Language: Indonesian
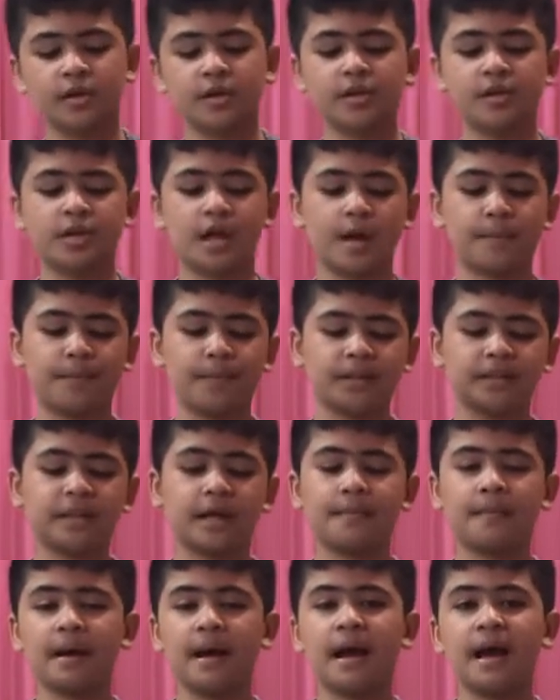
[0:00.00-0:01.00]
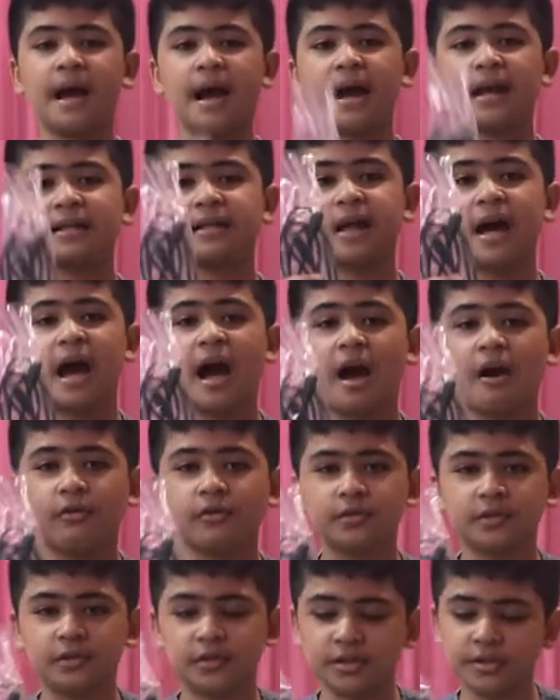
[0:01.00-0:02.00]
yang pertama ada
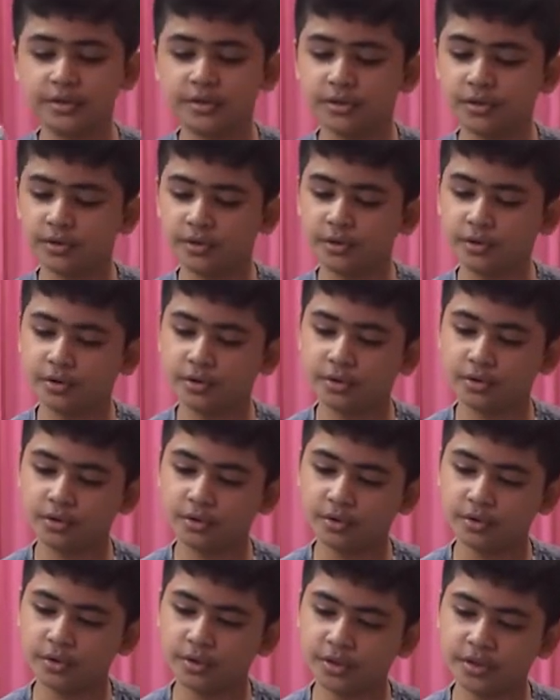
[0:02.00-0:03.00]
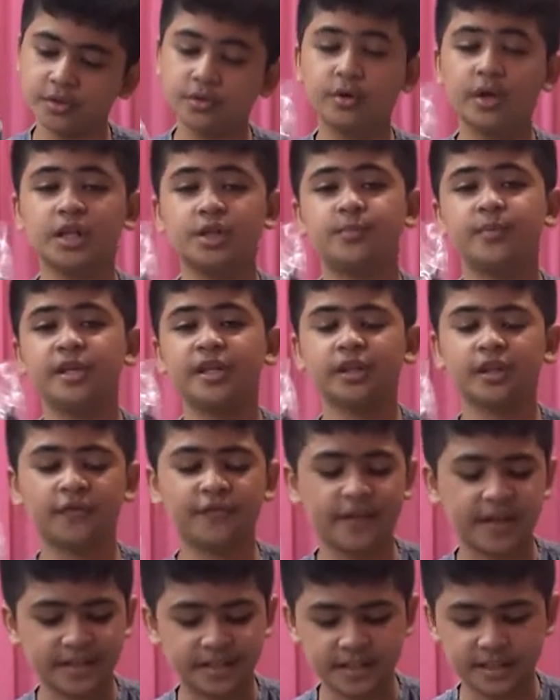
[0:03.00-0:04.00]
audio USB
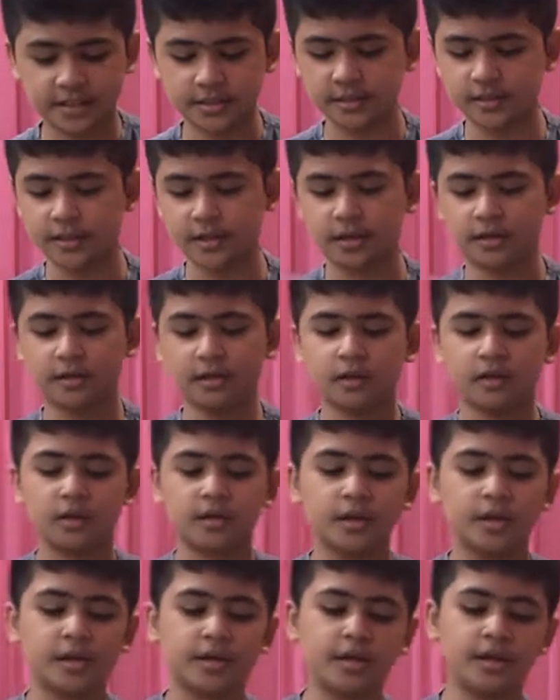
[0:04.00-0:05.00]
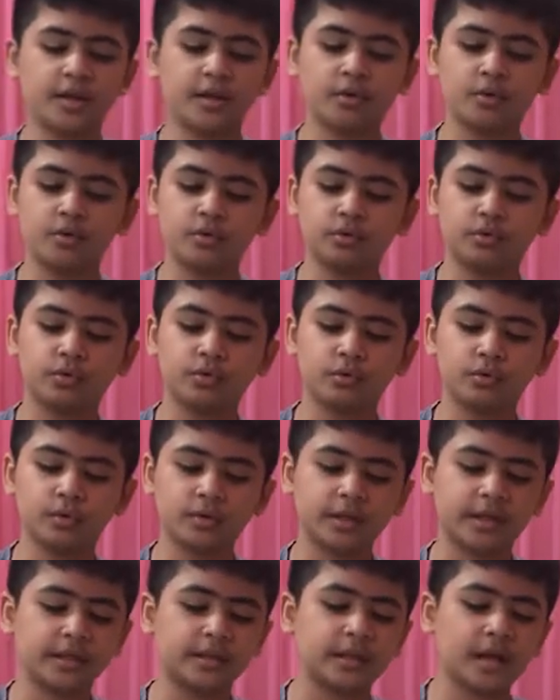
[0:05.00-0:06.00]
interface ya. Ini untuk
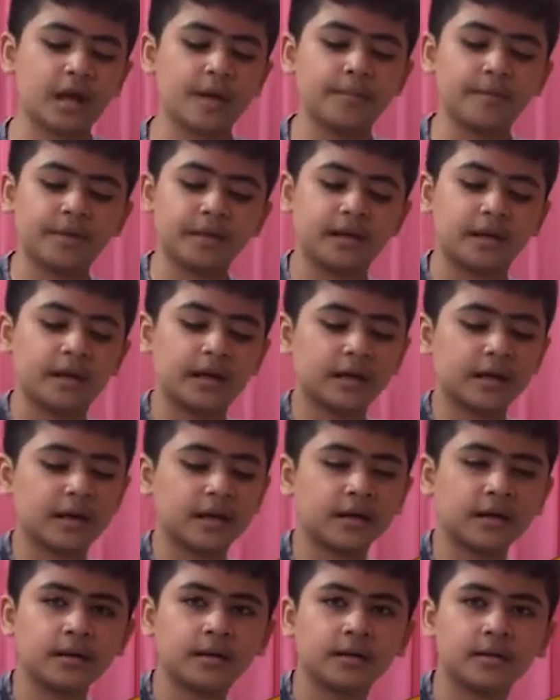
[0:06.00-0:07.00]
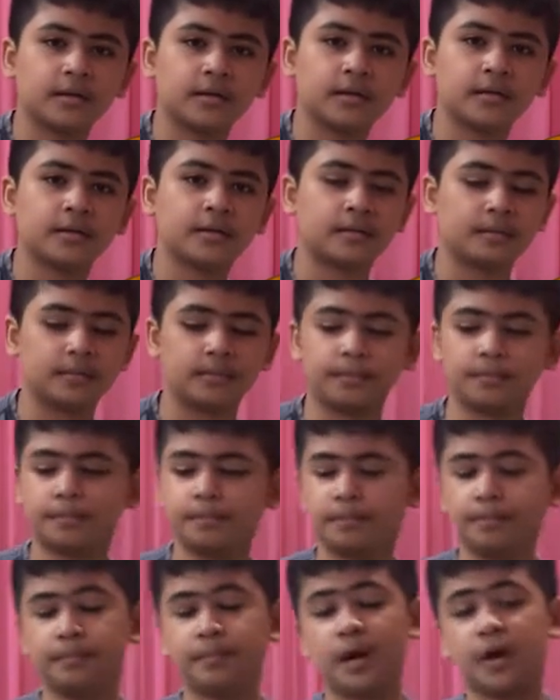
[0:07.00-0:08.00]
kita menyalakan
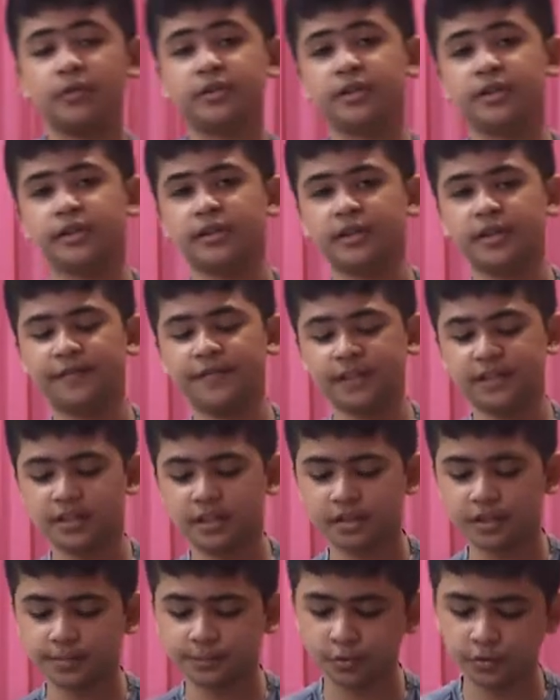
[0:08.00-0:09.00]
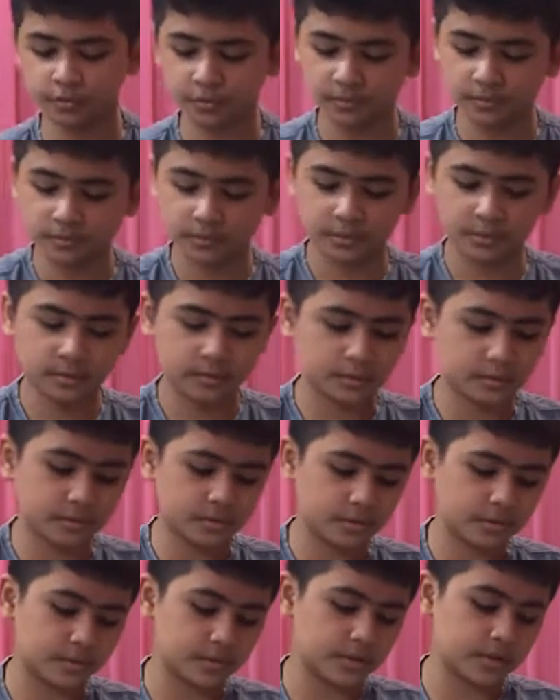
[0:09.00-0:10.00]
audio interface tersebut.
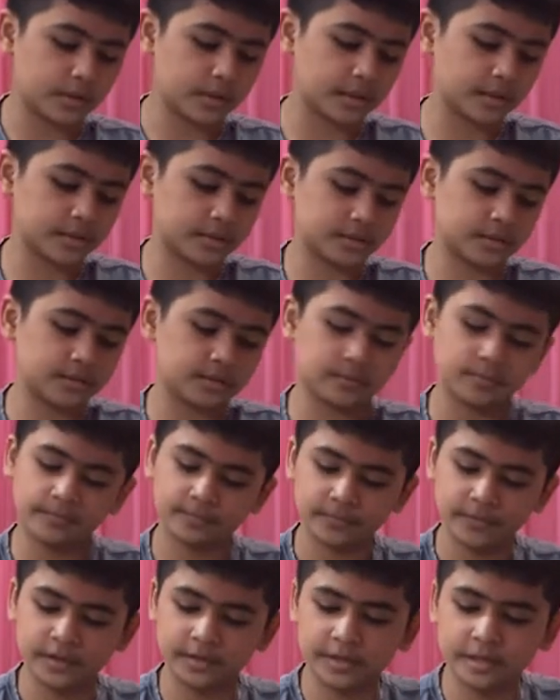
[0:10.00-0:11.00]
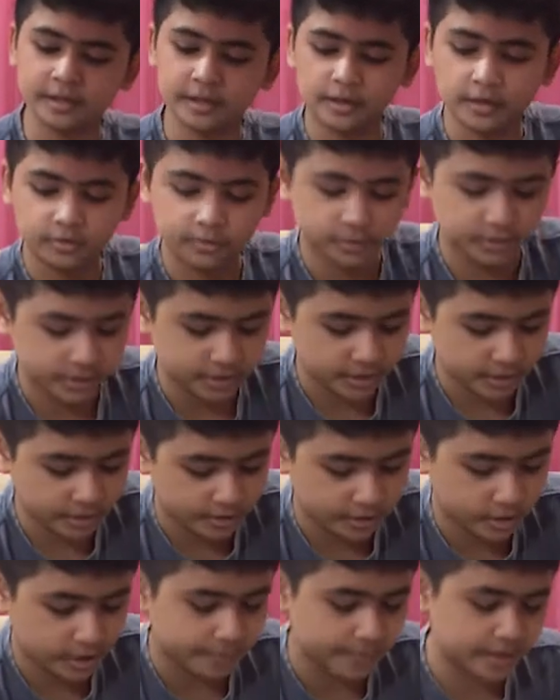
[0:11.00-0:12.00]
Ya, kita taruh di sini
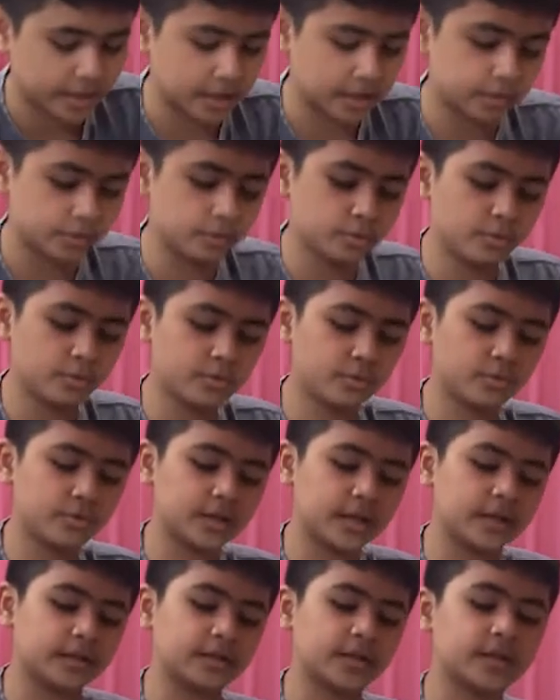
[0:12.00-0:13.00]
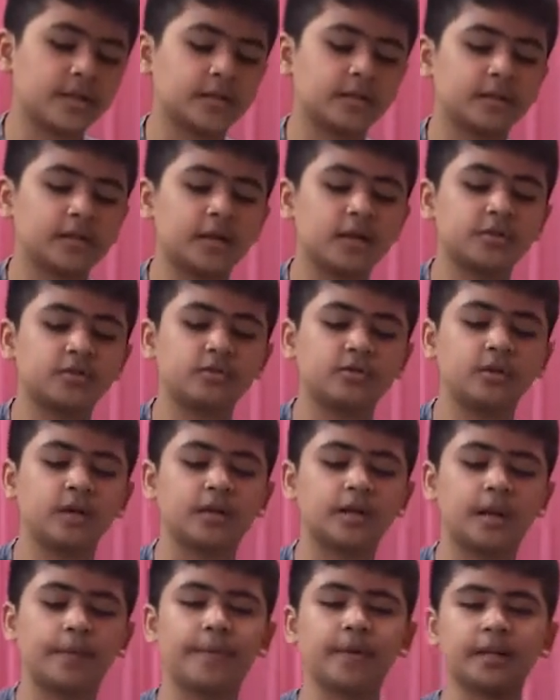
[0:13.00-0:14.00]
terlebih dahulu dan kita juga
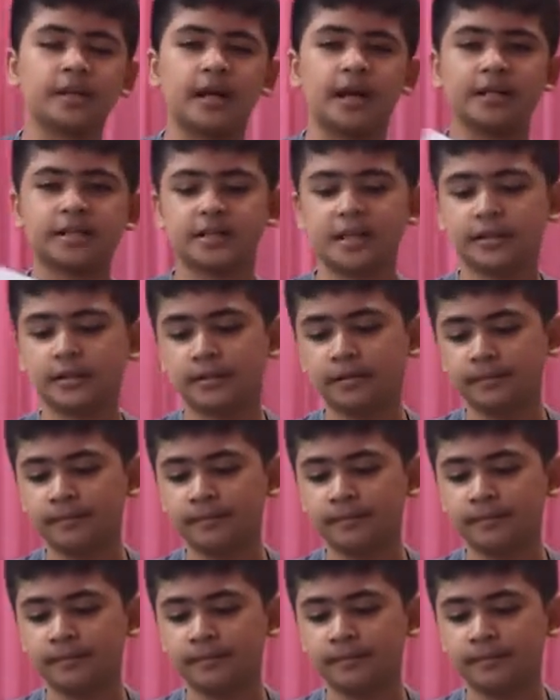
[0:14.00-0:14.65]
dapat kaset.